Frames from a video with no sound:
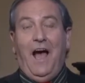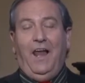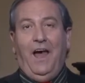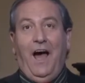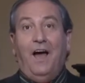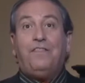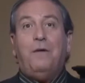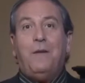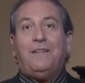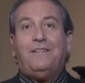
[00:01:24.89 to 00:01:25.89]
على
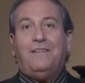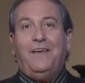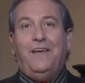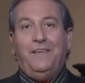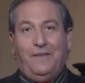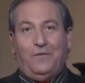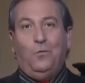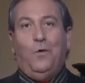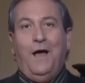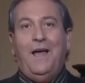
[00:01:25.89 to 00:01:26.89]
عظمة
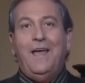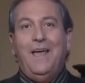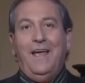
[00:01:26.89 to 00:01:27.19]
يسوع